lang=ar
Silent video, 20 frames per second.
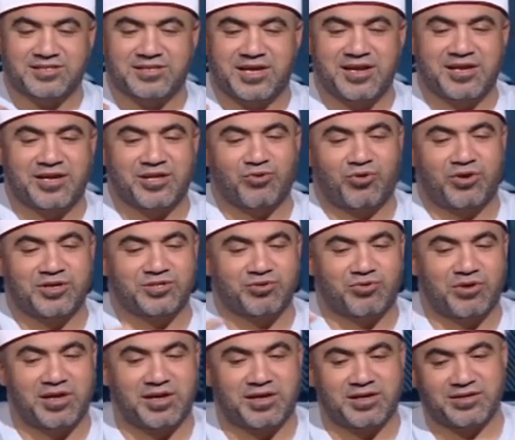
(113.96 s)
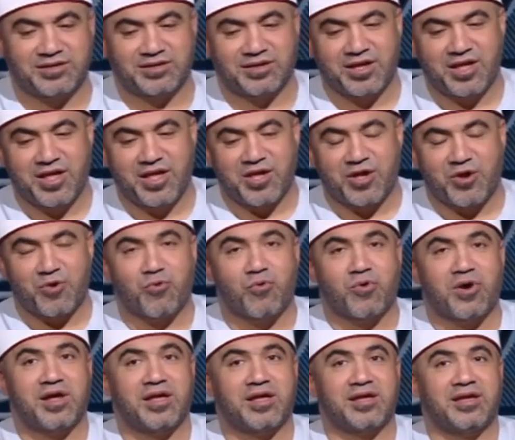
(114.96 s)
هسألك دعاء سؤال
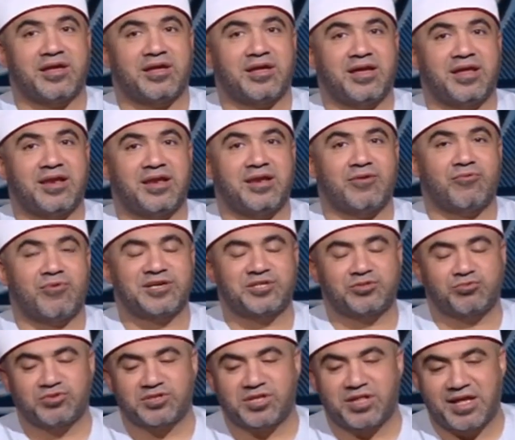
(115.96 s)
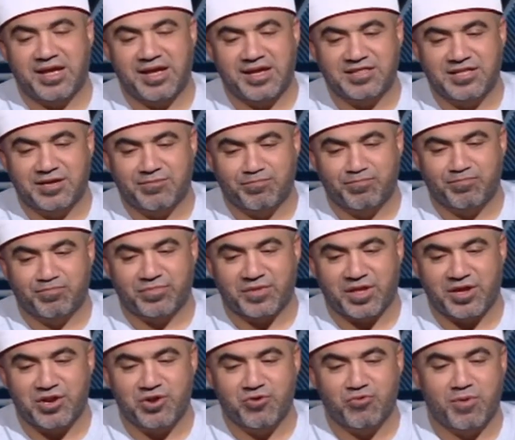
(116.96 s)
هو آه، اللي وسوس لآدم
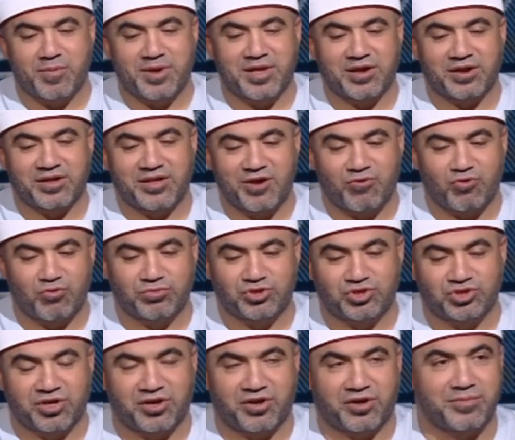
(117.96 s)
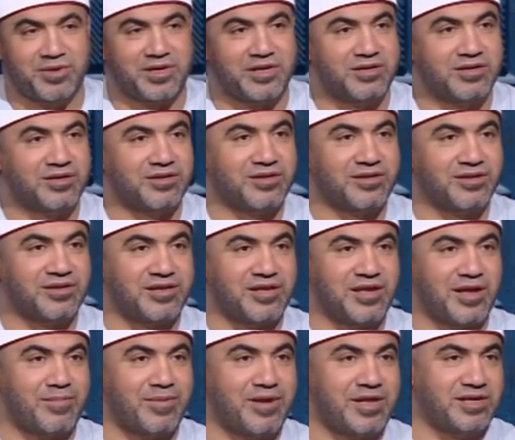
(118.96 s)
أن هو يأكل من الشجرة مين
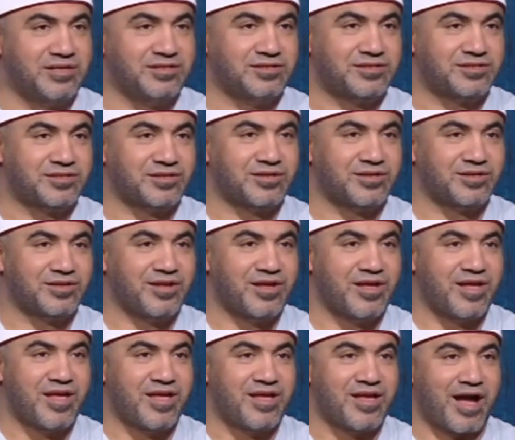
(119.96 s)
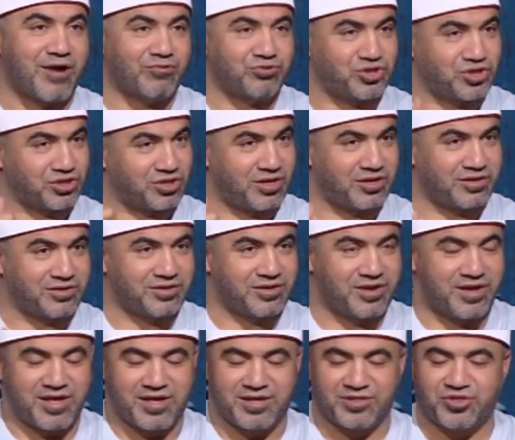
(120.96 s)
ابليس اه او الشيطان.
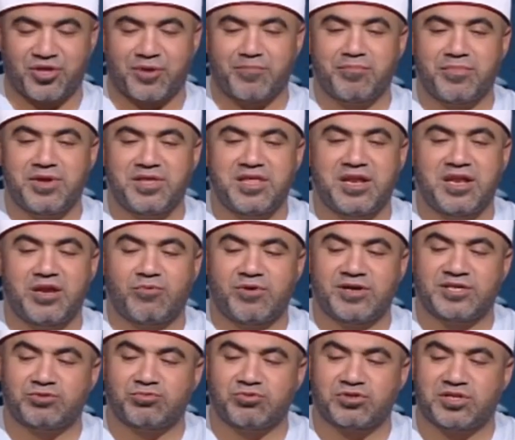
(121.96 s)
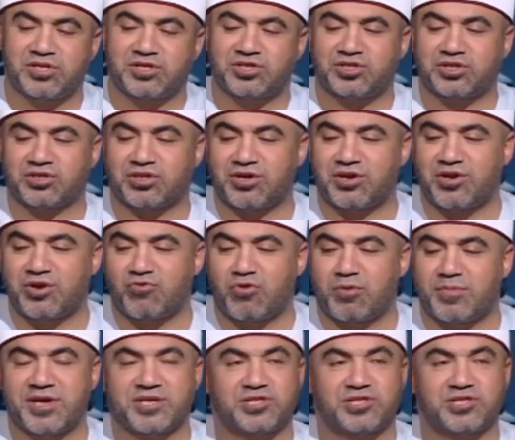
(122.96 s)
الشيطان طب مين اللي وسوس للشيطان ان هو ما